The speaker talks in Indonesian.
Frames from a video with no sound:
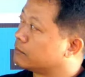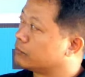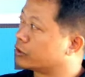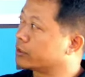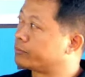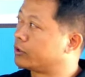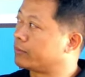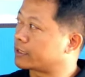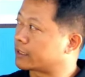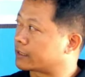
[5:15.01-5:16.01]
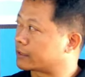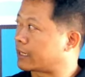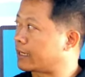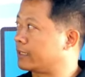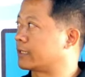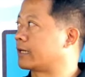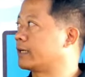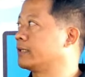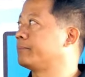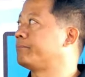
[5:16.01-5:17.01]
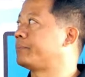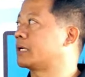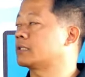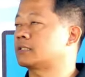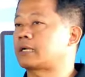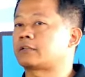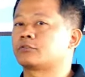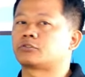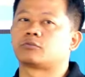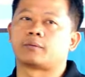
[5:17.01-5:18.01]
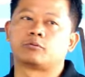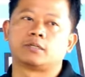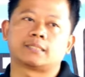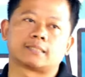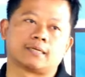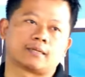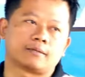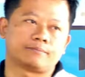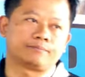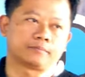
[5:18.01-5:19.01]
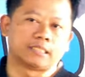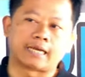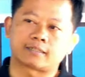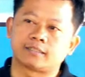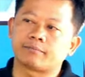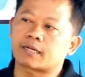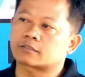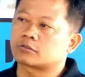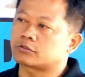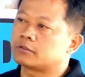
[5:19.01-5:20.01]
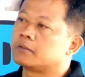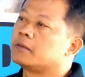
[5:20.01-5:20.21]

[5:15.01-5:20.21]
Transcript: mungkin belum ada keterangan karena ini per 120 liter yang dimaksud